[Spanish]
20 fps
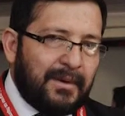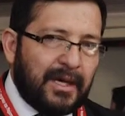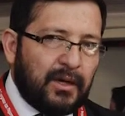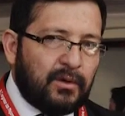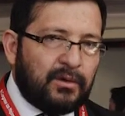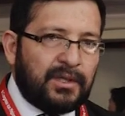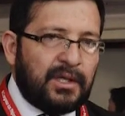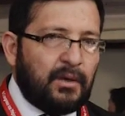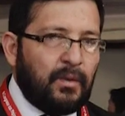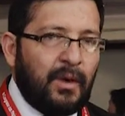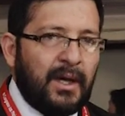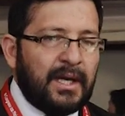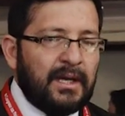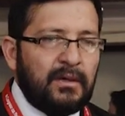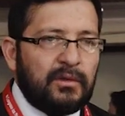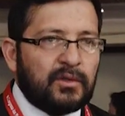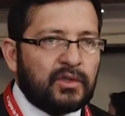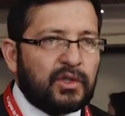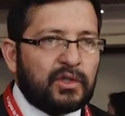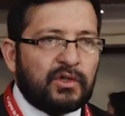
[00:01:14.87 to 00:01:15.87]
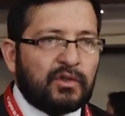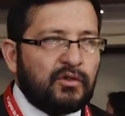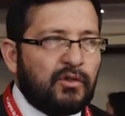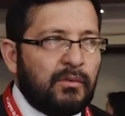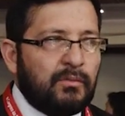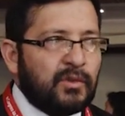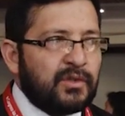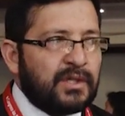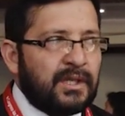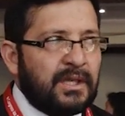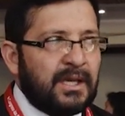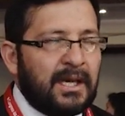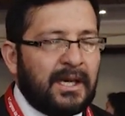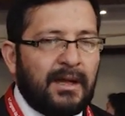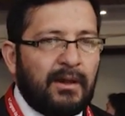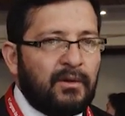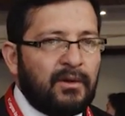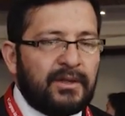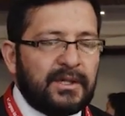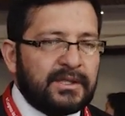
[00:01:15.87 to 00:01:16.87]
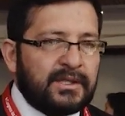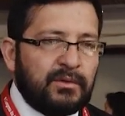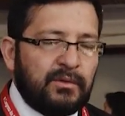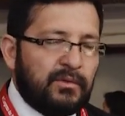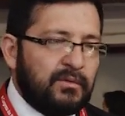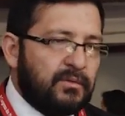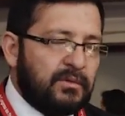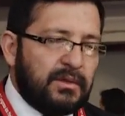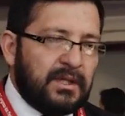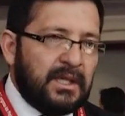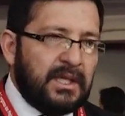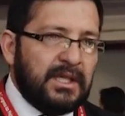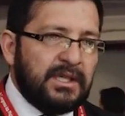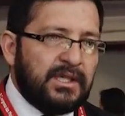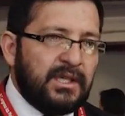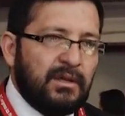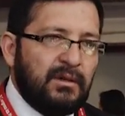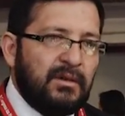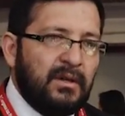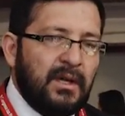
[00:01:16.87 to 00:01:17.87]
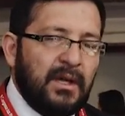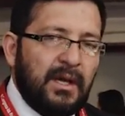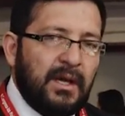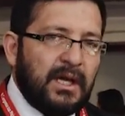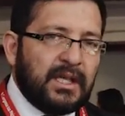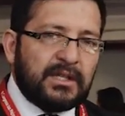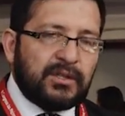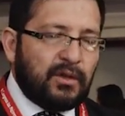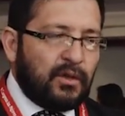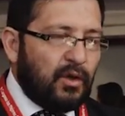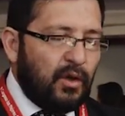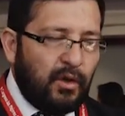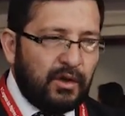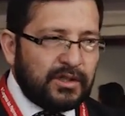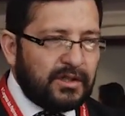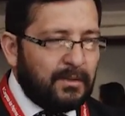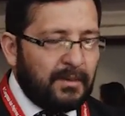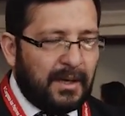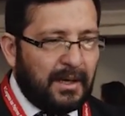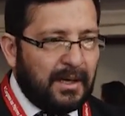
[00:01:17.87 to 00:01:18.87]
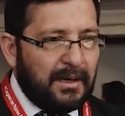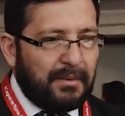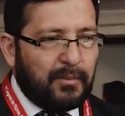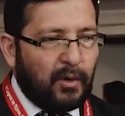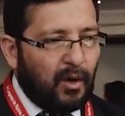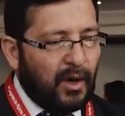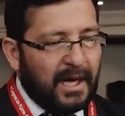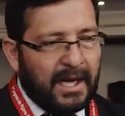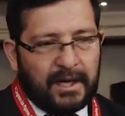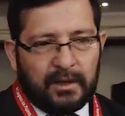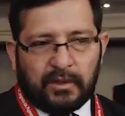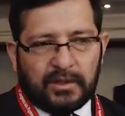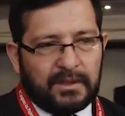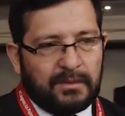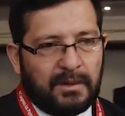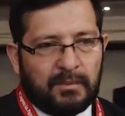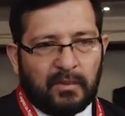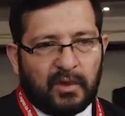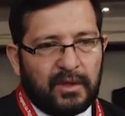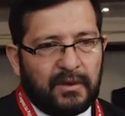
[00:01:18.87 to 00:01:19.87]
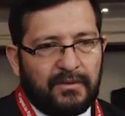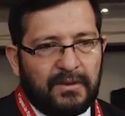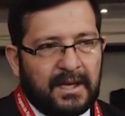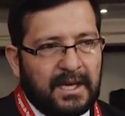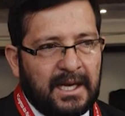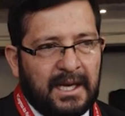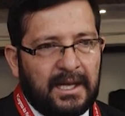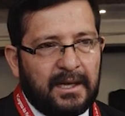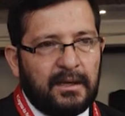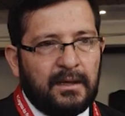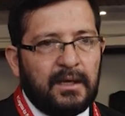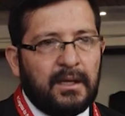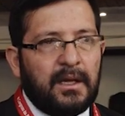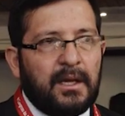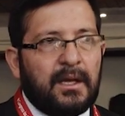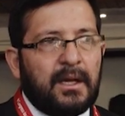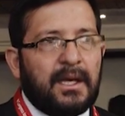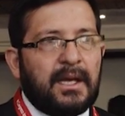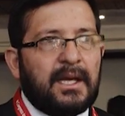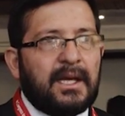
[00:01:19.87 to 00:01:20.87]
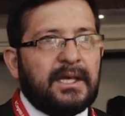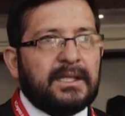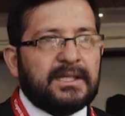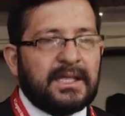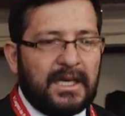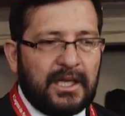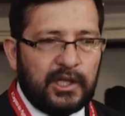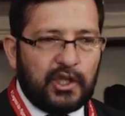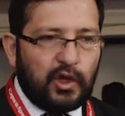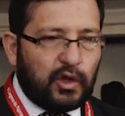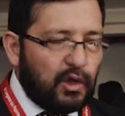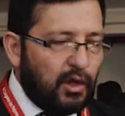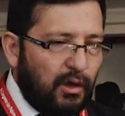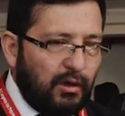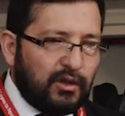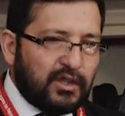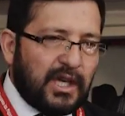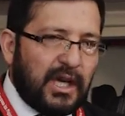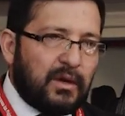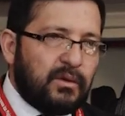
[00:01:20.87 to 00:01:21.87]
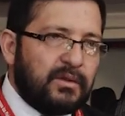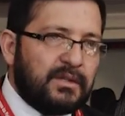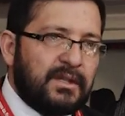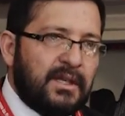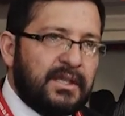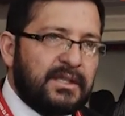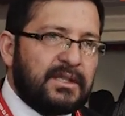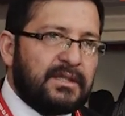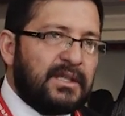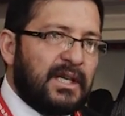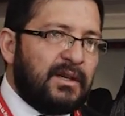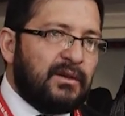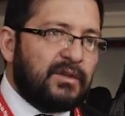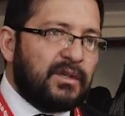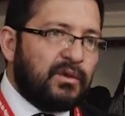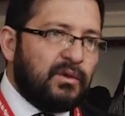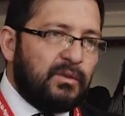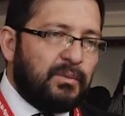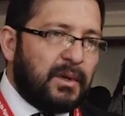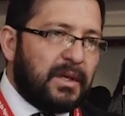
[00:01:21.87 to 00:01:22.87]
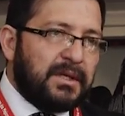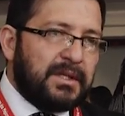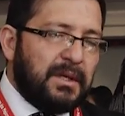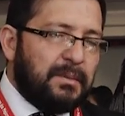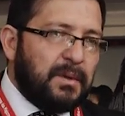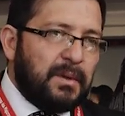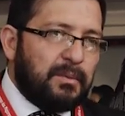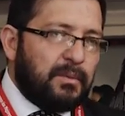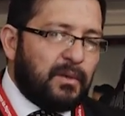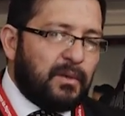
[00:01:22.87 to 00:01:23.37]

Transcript: va a continuar y nosotros lo hemos señalado desde un inicio. Esto no se va a abrogar, no se va a modificar. Eh, se han hecho todos los ajustes necesarios en un principio y